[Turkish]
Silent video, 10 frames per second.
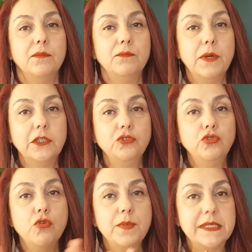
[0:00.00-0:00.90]
Bakın
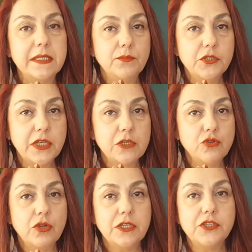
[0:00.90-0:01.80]
çok basit bir şey
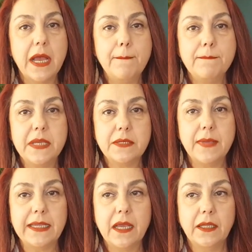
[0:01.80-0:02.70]
söyleyeceğim. Bir
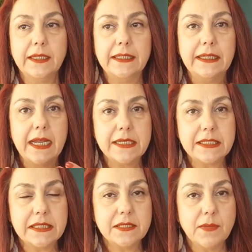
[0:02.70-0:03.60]
mekana
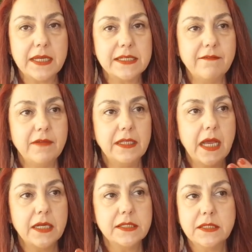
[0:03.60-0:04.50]
girersiniz bazen ve
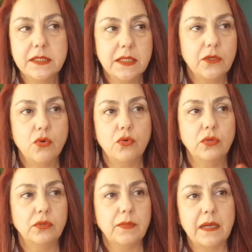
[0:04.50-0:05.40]
dersiniz ki yok
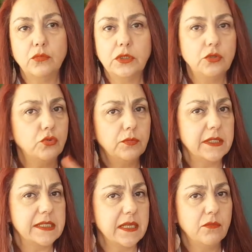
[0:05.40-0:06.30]
ıı, ben burada
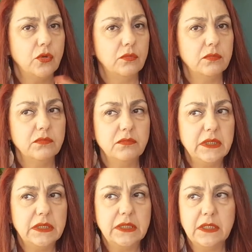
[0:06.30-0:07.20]
durmak istemiyorum.
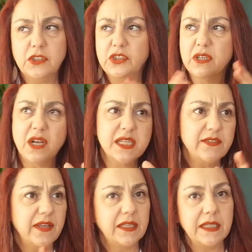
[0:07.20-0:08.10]
İyi değil işte
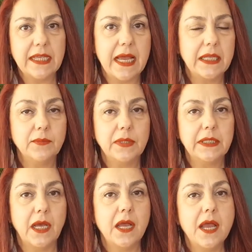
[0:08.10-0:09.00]
kasvetli geldi
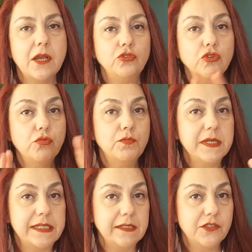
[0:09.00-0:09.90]
bana. Çok
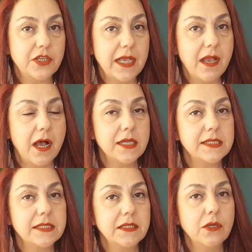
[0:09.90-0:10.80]
basitçe
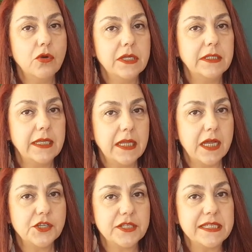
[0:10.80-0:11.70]
aslında oranın
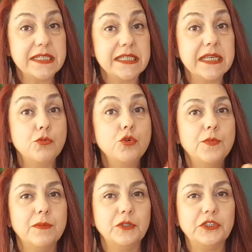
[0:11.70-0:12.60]
enerjisi size
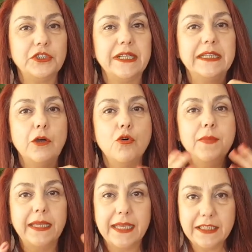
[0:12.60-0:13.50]
uymamıştır. Ya da o
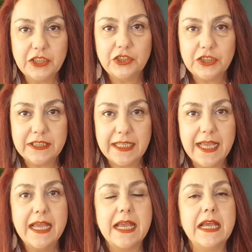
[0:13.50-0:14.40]
mekan
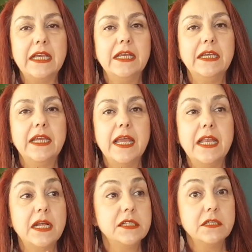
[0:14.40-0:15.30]
içinde e,
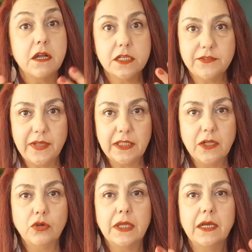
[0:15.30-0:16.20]
enerjisi
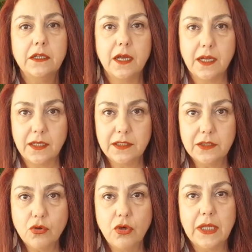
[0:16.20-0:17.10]
kasvetli olan,
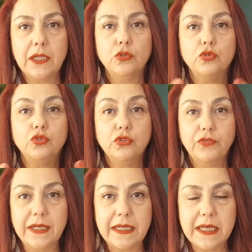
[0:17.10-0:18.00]
karanlık olan, düşük
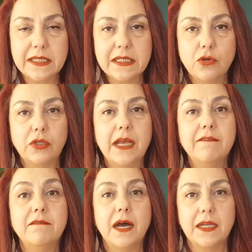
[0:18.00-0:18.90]
frekanslı
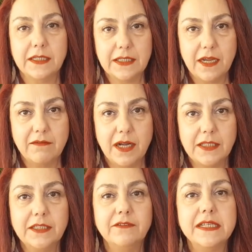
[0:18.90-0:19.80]
olan varlıklar
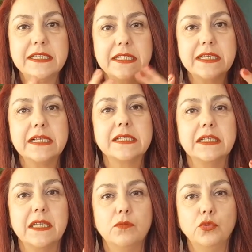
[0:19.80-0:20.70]
vardır. Ve siz
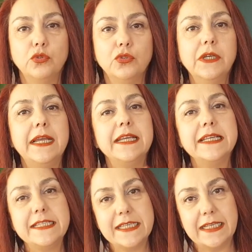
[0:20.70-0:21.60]
aslında bunu
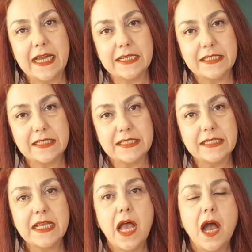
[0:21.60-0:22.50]

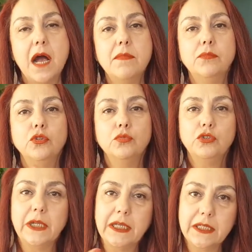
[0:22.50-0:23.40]
hissedersiniz. Ama bunu
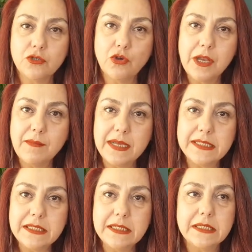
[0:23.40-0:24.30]
bu şekilde
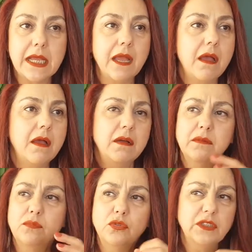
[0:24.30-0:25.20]
söylemezsiniz de
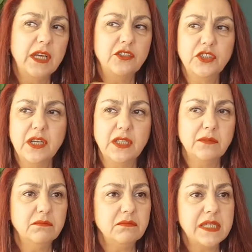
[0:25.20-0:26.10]
buradan
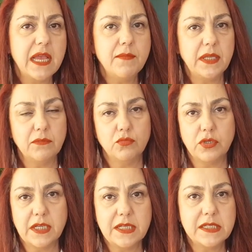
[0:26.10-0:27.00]
çıkalım, sevmedim
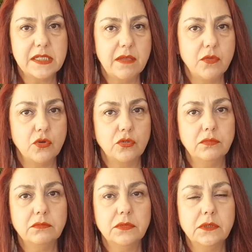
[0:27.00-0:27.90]
burayı,
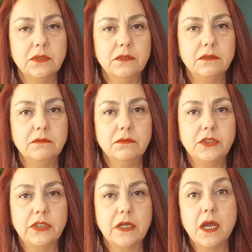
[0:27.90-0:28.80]
istemiyorum, e,
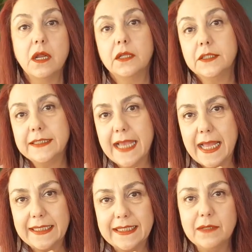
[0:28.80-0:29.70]
işte karanlık
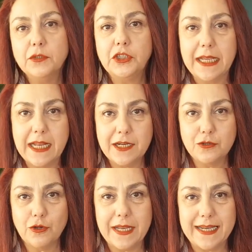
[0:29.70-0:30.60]
geldiği gibi şeyler
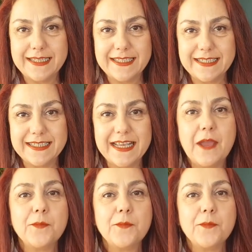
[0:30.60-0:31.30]
söylersiniz.